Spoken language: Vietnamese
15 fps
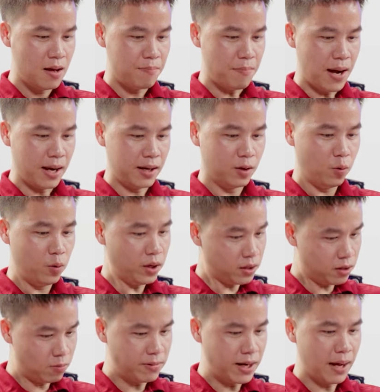Bạn Nguyễn
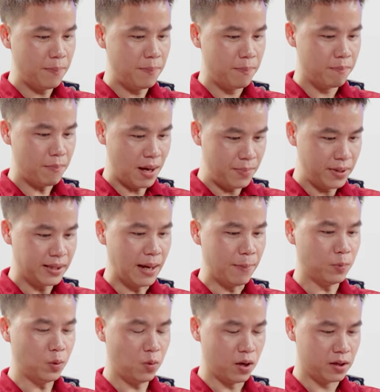Công Nam, ba mươi
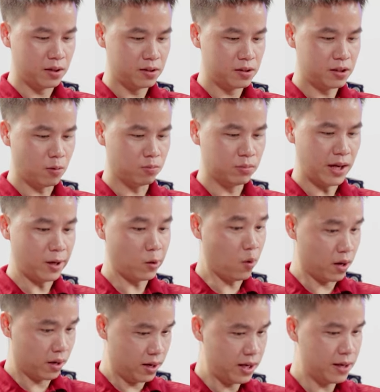tám tuổi, sống tại
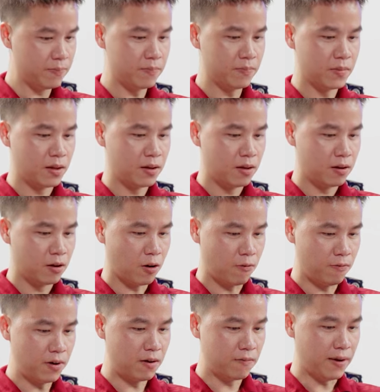Quảng Ninh, có
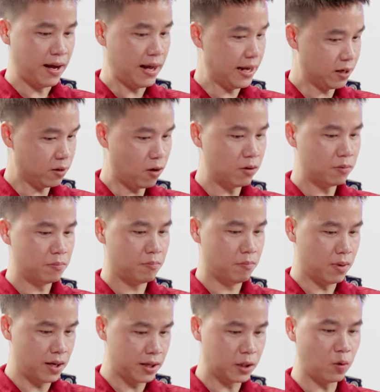vợ và hai con
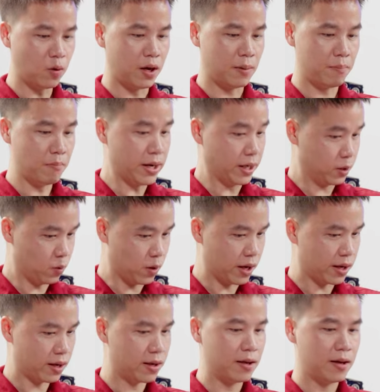mười tuổi, bảy tuổi.
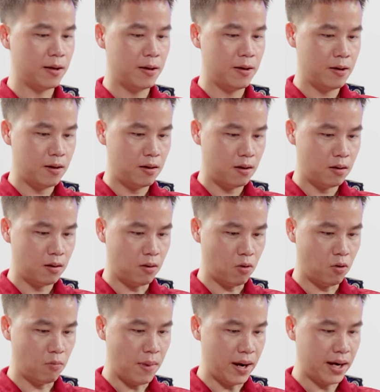
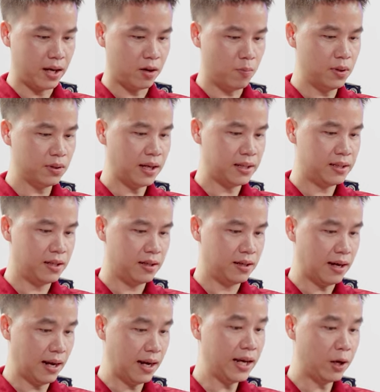Ô, bạn này có mức tài chính
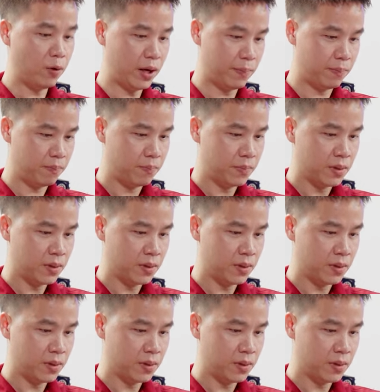khá là eo hẹp.